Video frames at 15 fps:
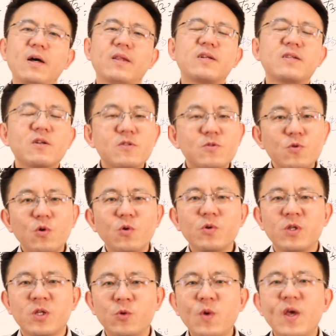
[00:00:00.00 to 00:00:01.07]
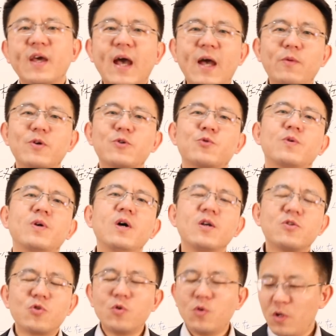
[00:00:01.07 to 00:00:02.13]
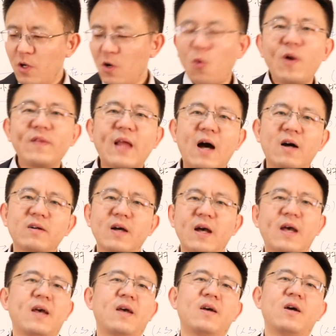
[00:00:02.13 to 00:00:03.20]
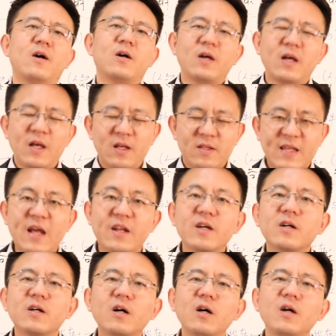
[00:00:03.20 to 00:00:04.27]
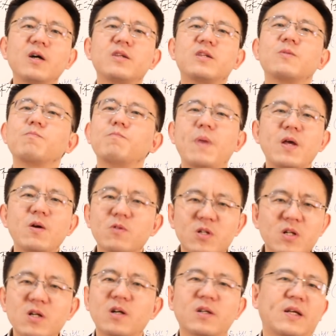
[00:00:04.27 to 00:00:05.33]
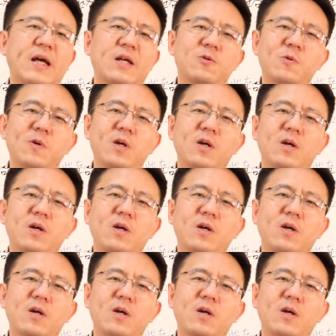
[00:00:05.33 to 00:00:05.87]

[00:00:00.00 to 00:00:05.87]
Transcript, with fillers: 但是到最后你越开越顺，最后换挡，哎哎，踩离合，你没有任何的感觉，